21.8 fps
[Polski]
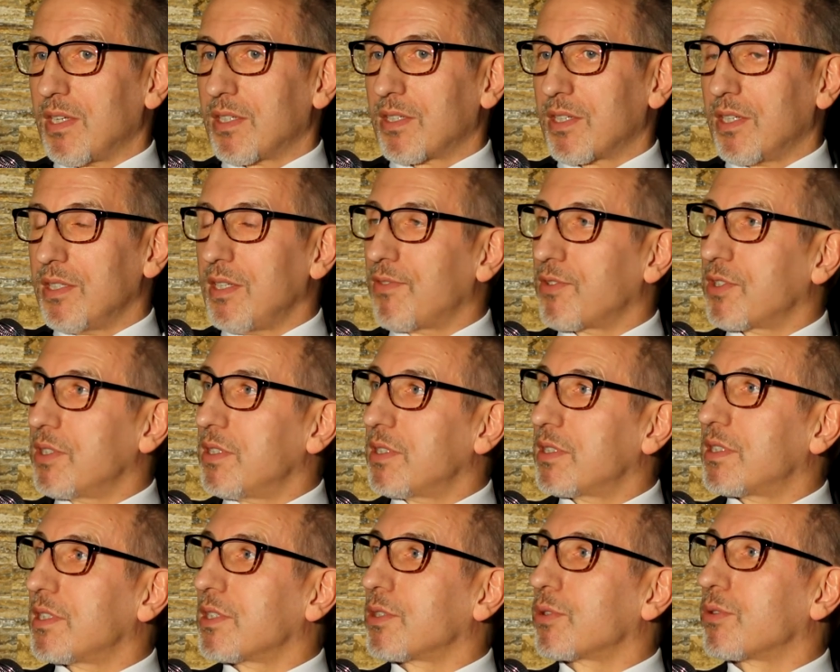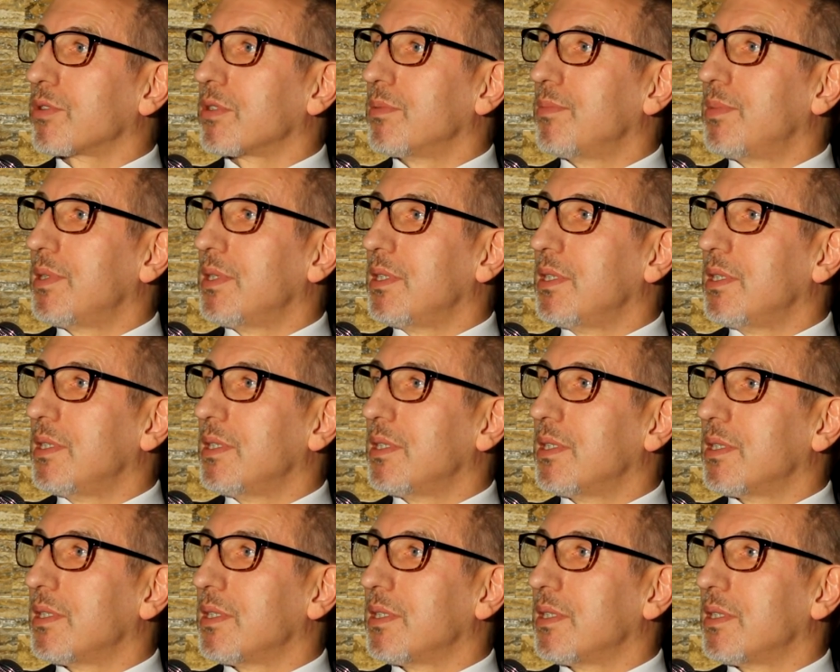że nie wszyscy, którzy
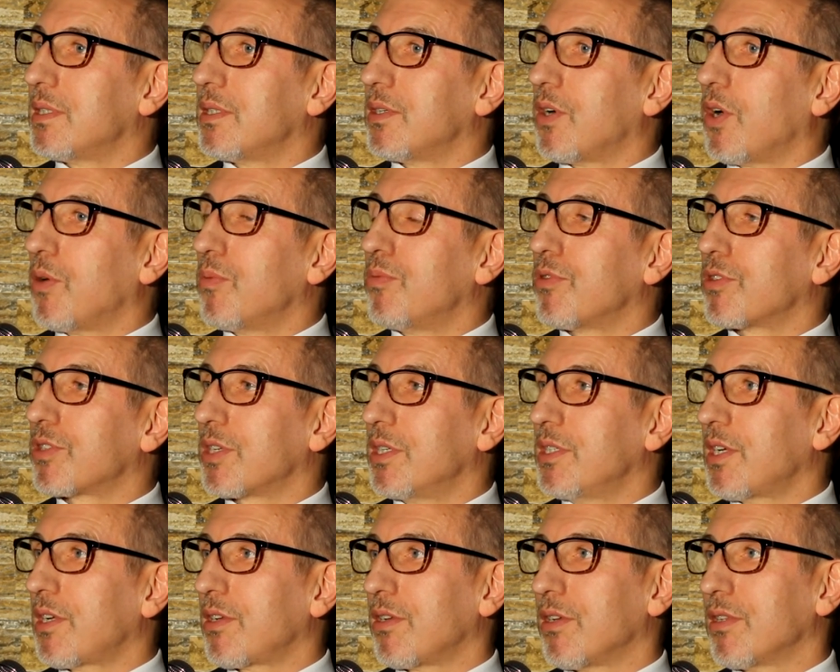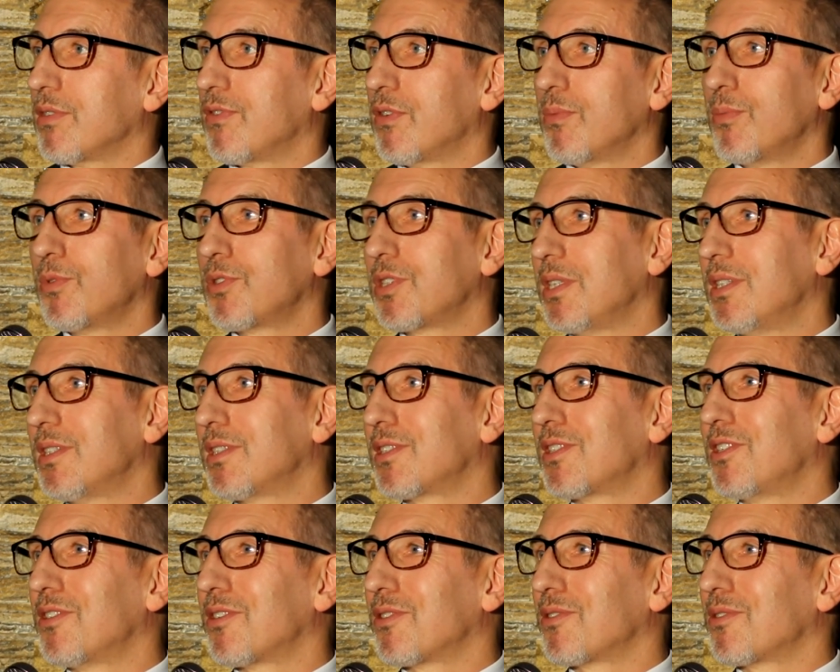byli y, obłożeni klątwą, musieli
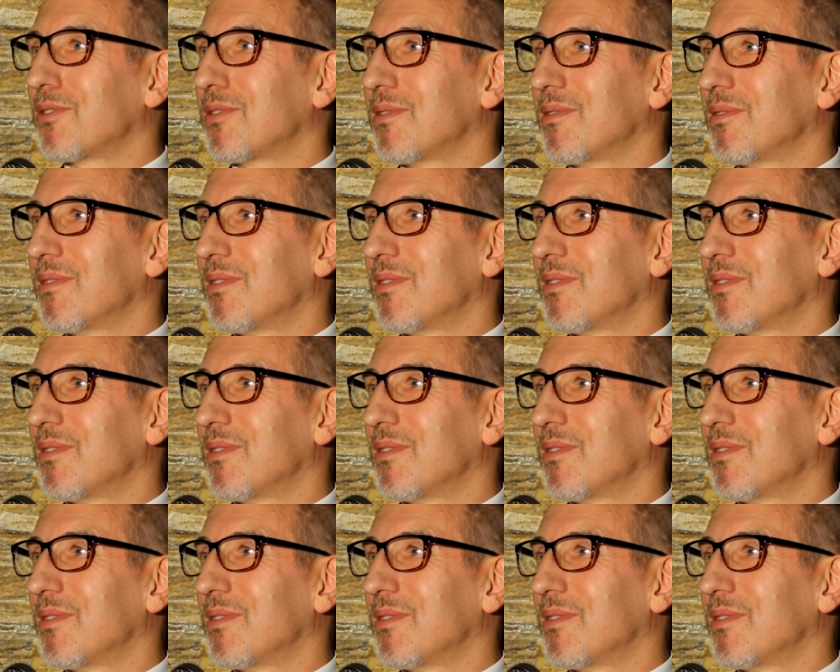zginąć.